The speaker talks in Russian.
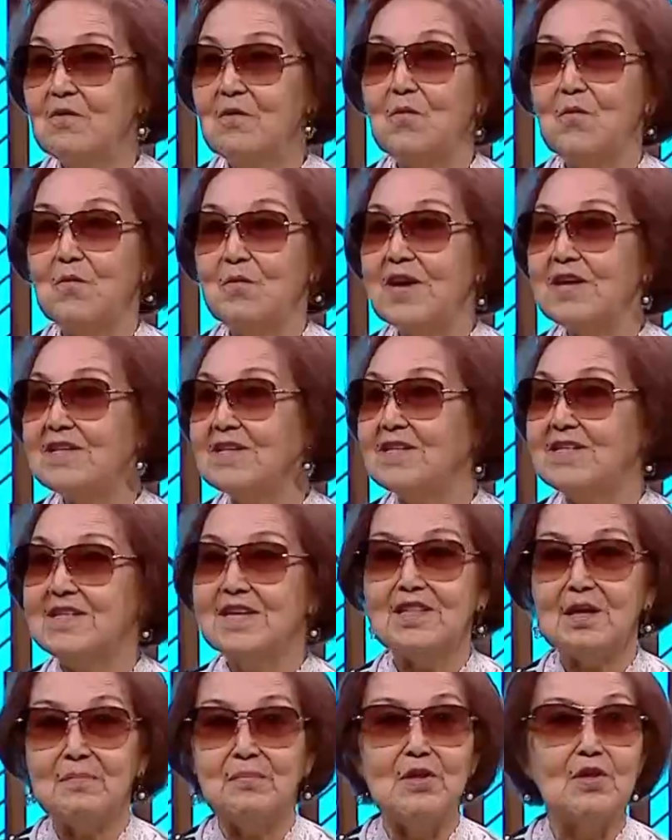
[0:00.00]
уметь
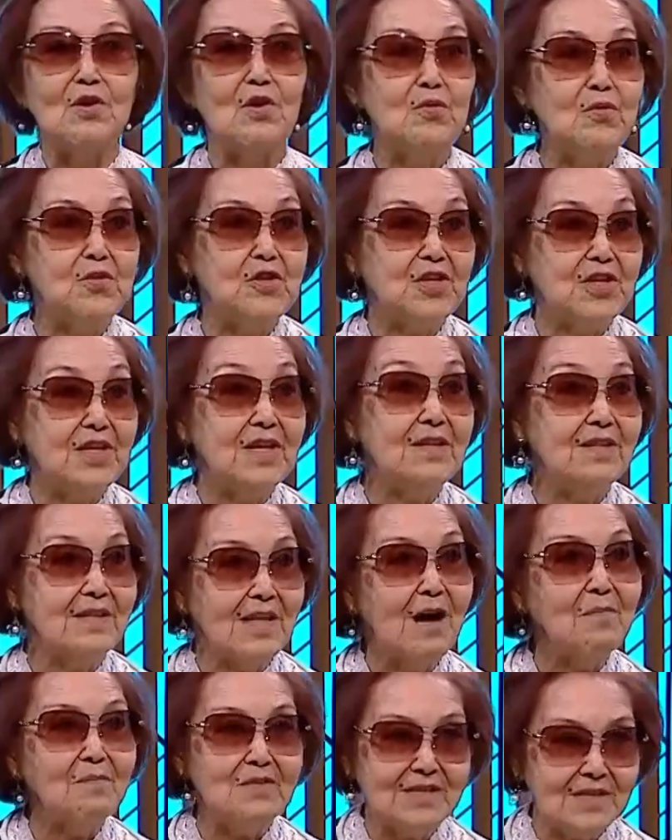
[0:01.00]
где-то подключить
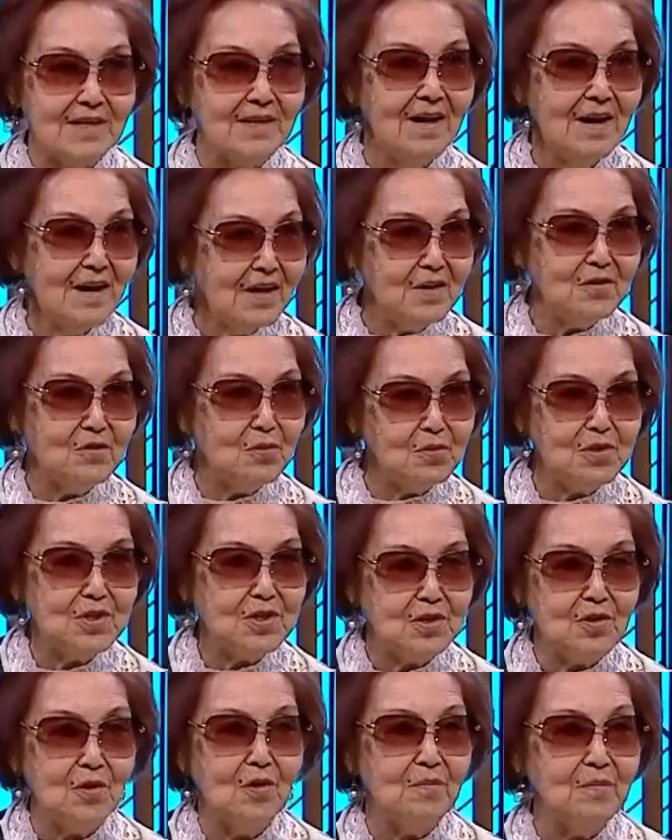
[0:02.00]
там, где идут
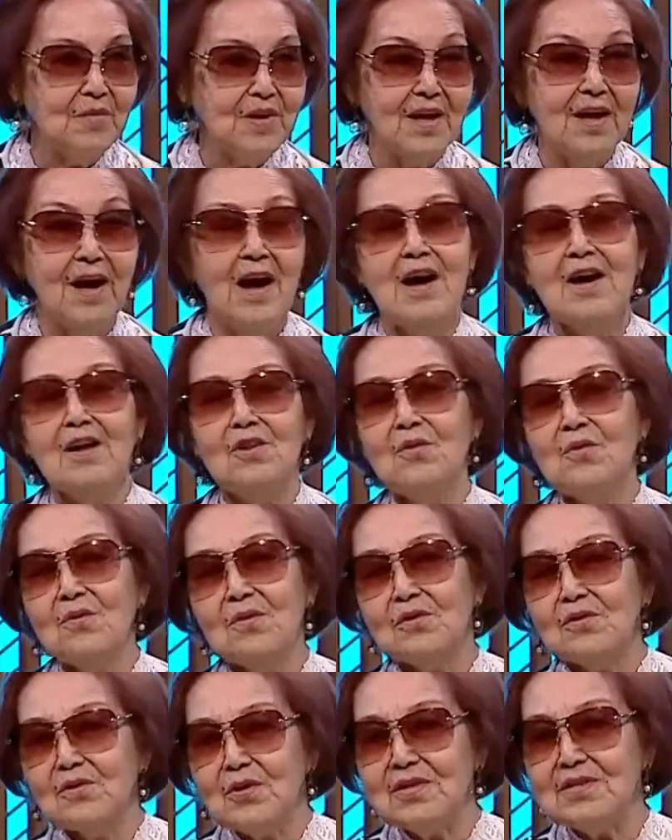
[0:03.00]
съемки. Ну,
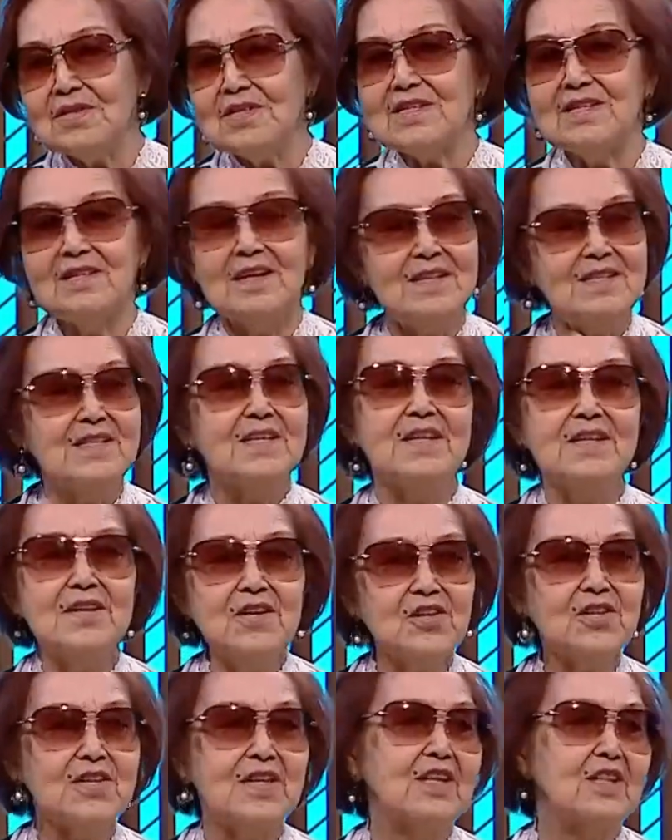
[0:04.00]
то есть э,
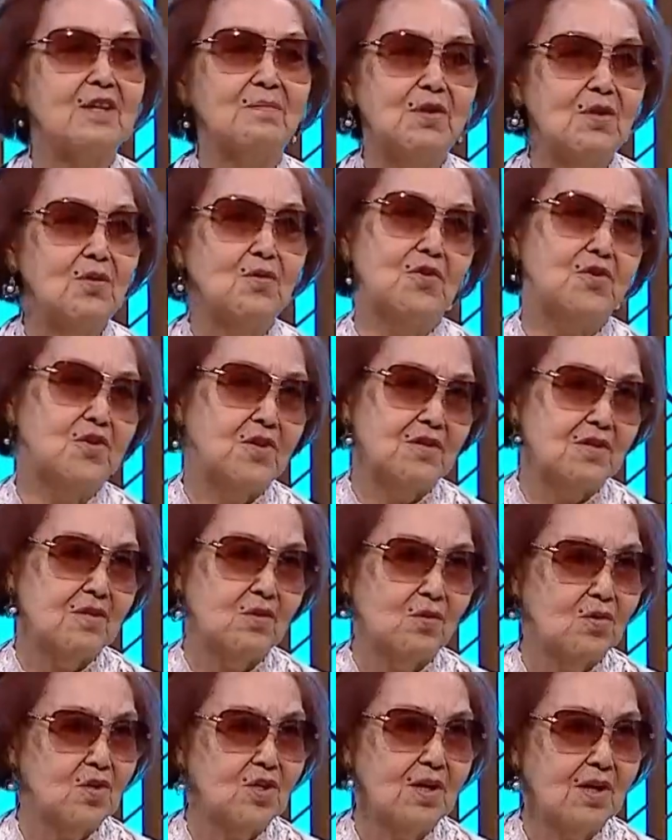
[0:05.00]
технически это было очень
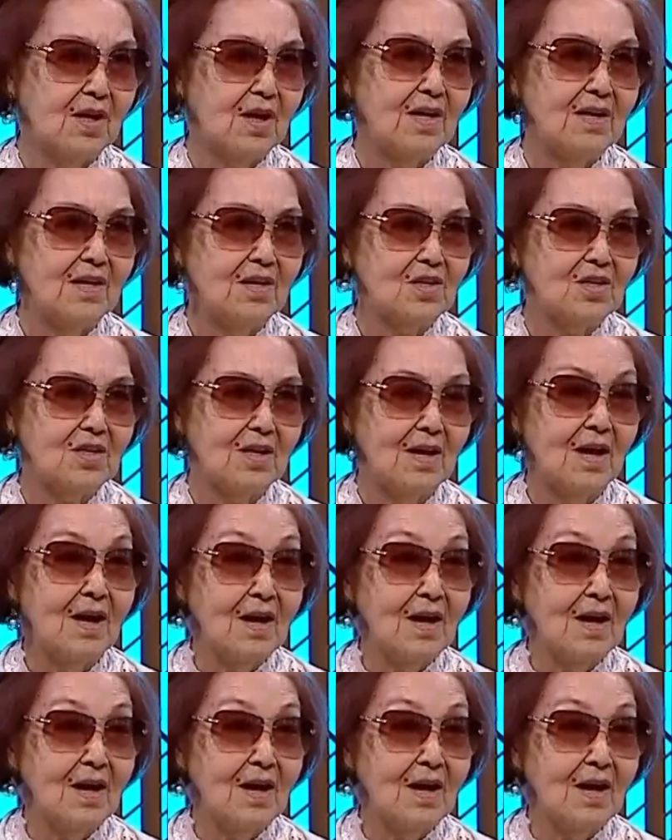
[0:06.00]
сложно, конечно.